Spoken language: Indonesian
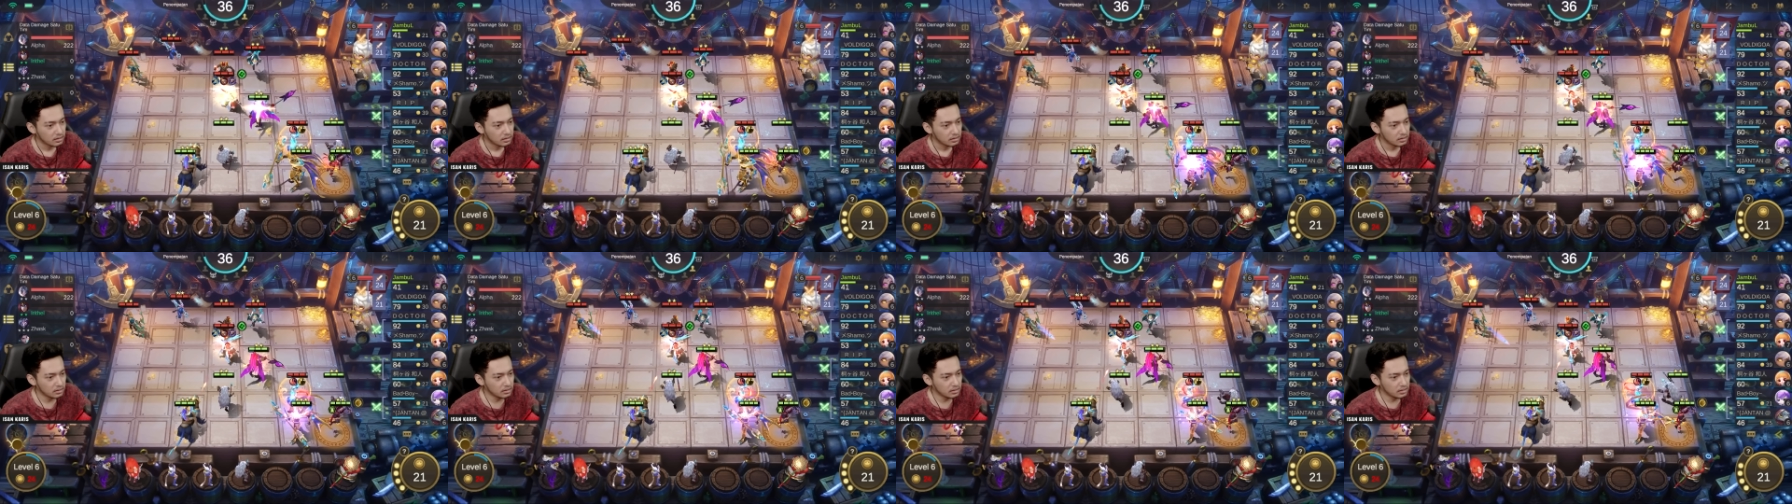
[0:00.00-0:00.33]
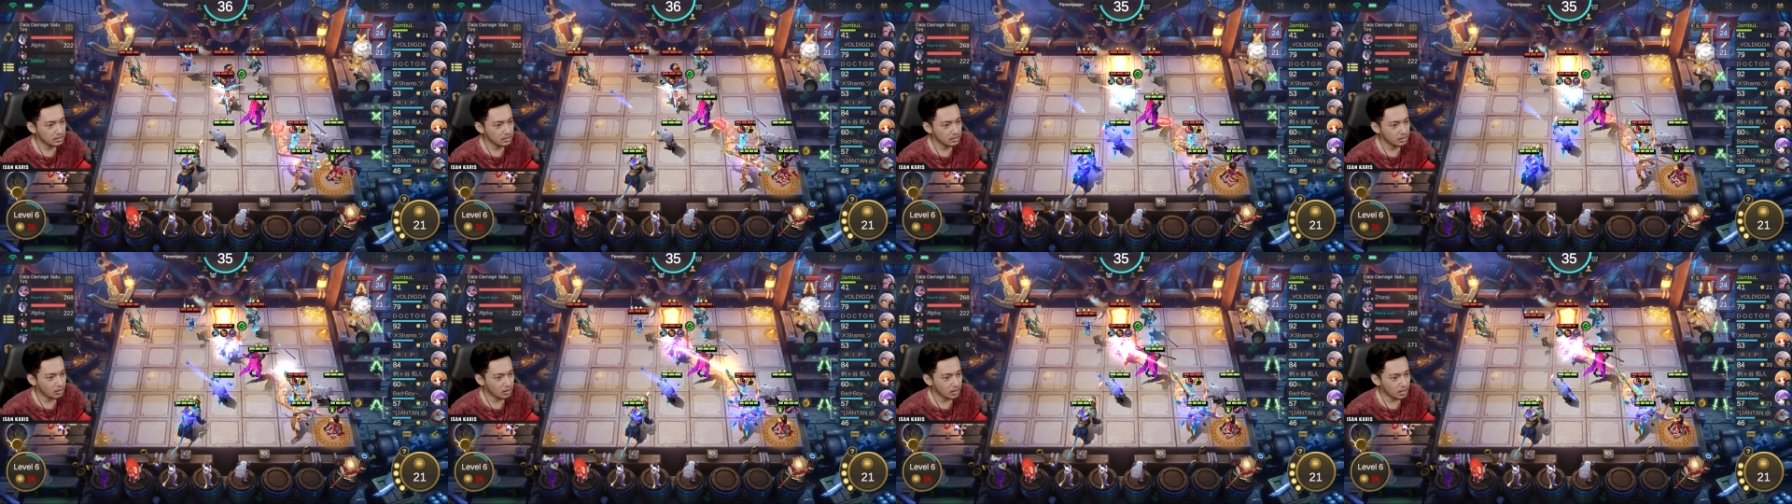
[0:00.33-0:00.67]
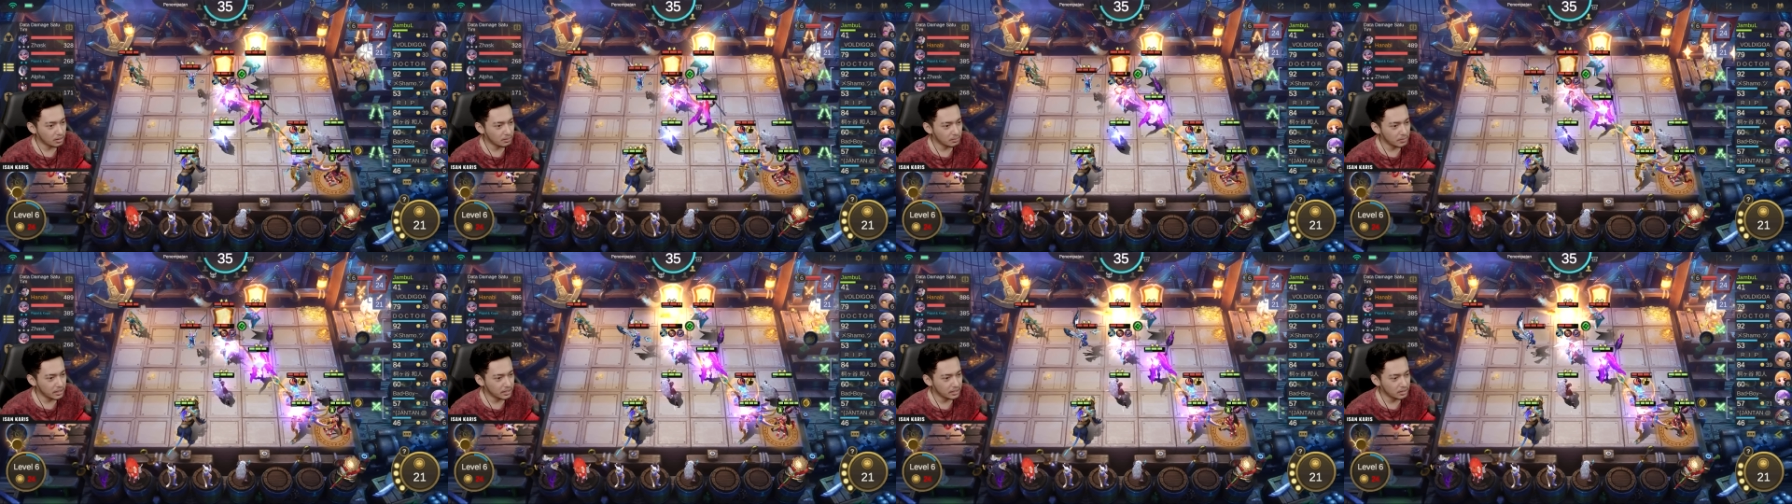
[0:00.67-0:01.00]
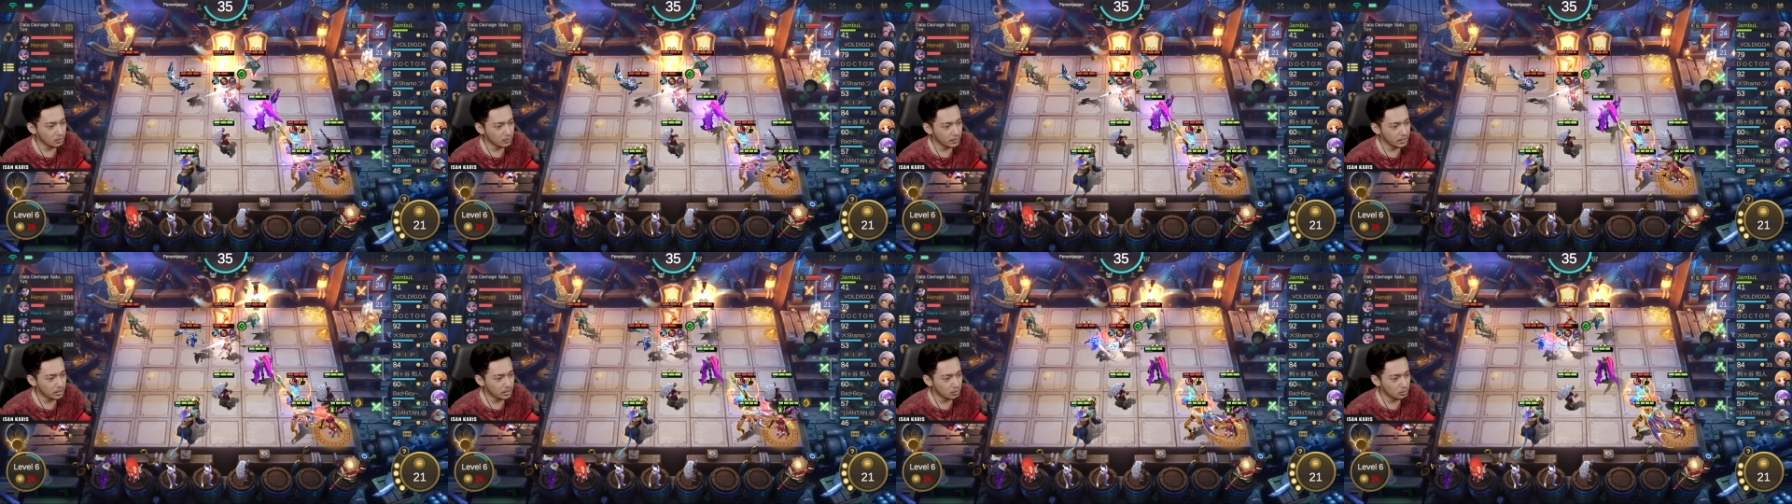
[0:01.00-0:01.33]
eh ini orang main
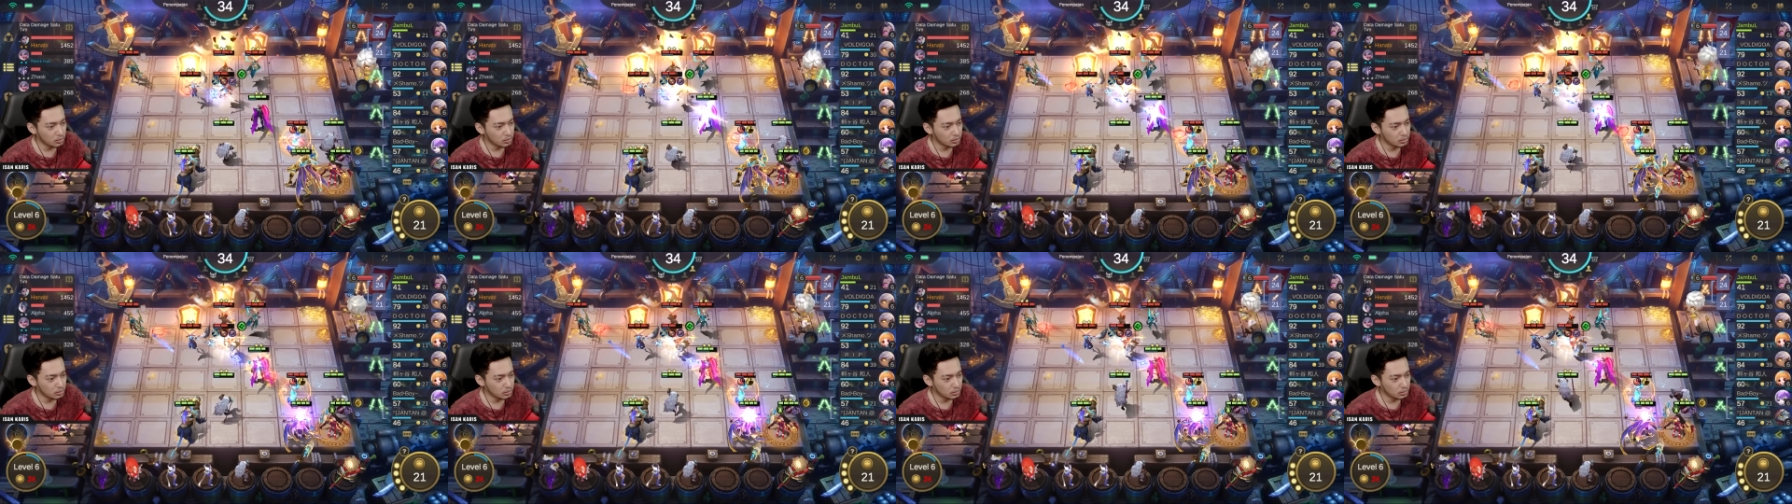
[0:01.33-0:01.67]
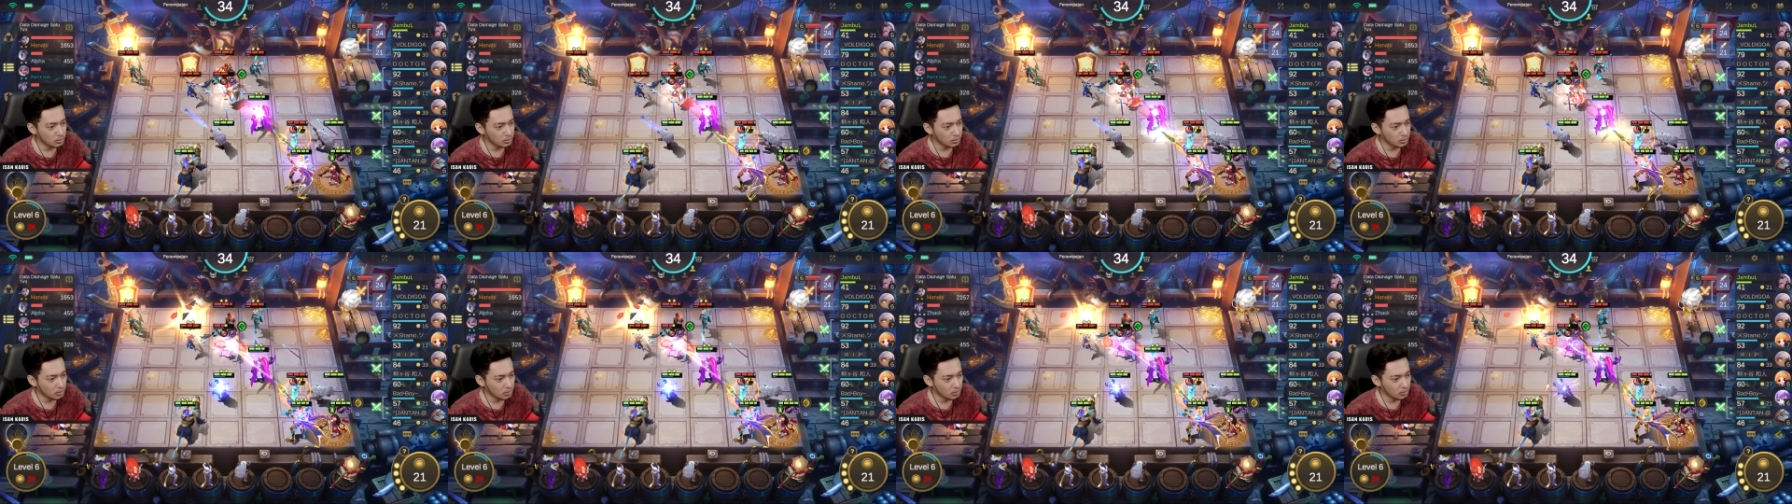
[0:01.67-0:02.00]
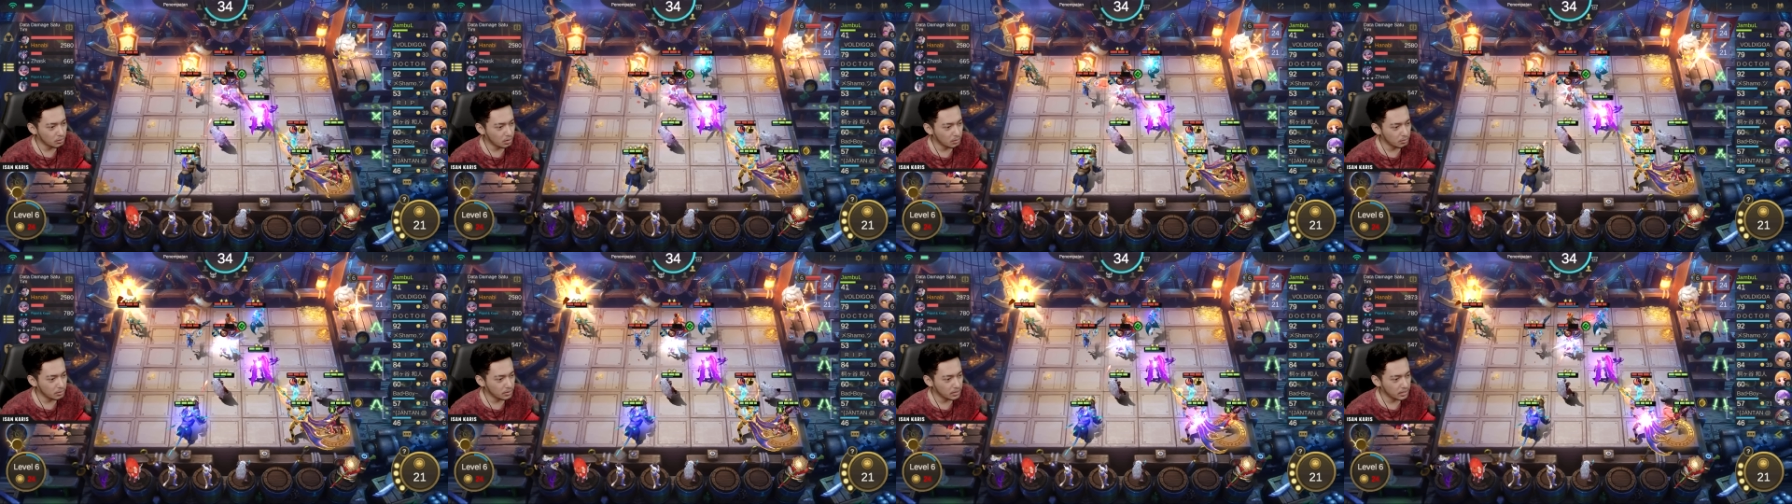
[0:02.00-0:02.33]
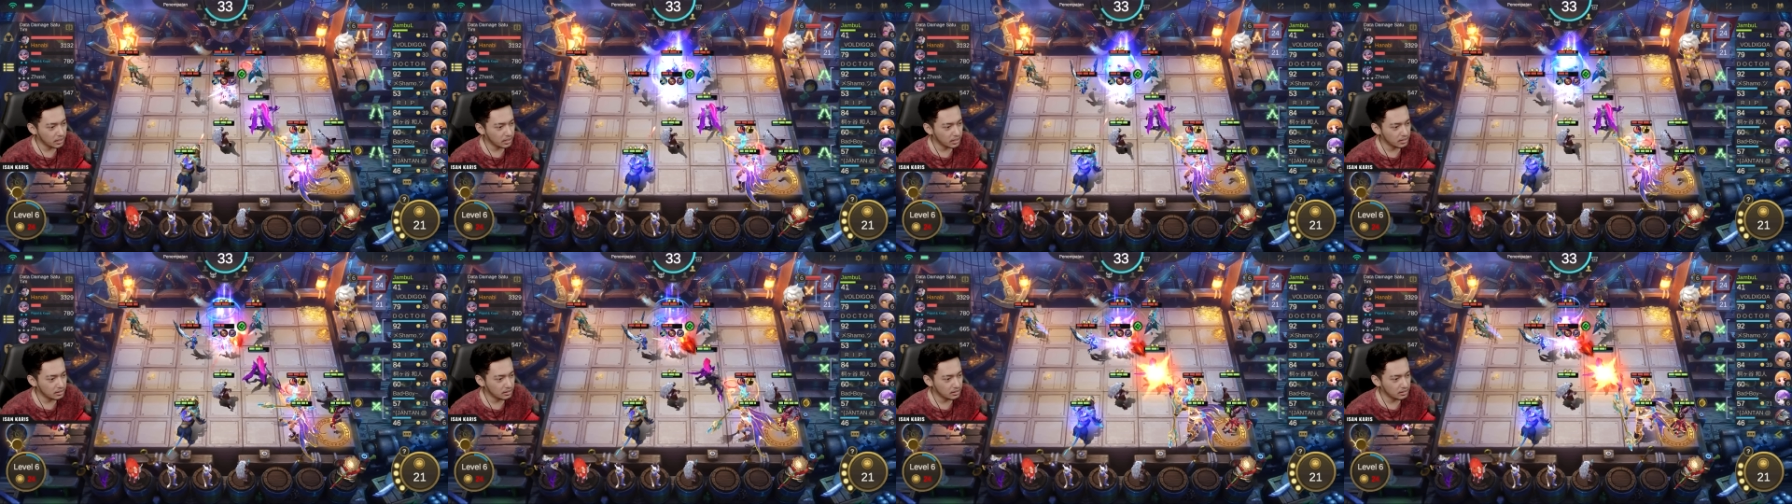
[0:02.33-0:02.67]
guin untung gua
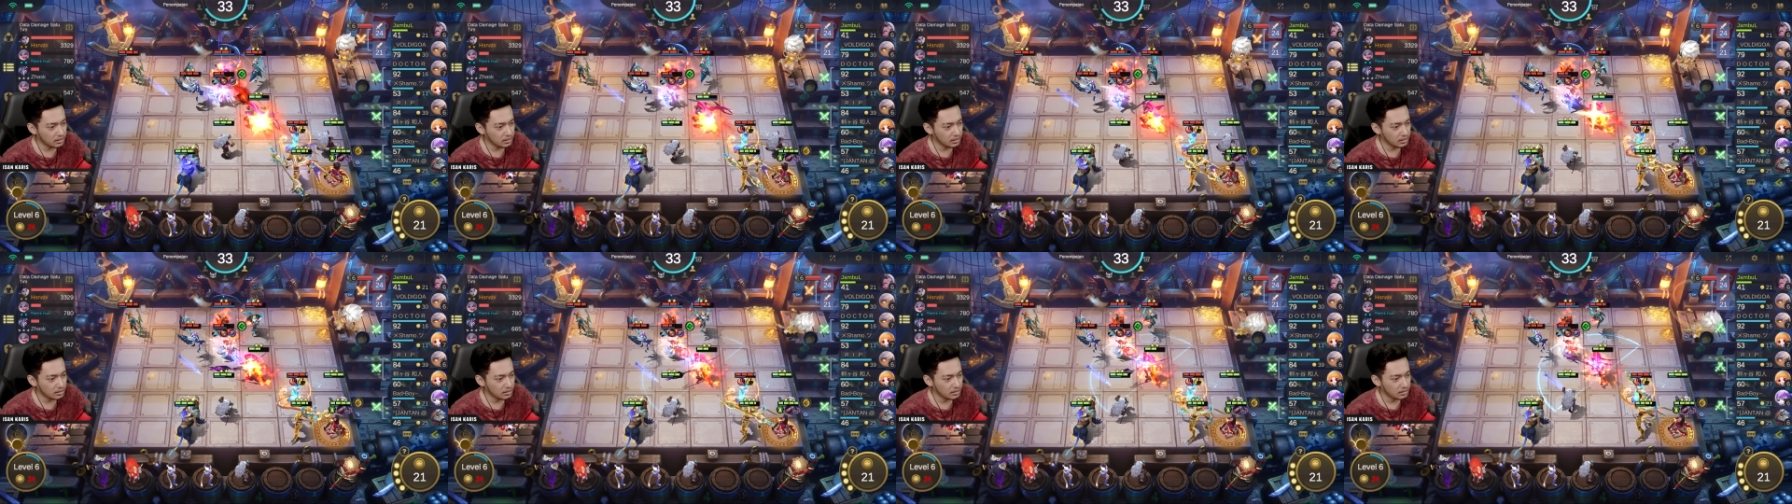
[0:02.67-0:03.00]
punya ini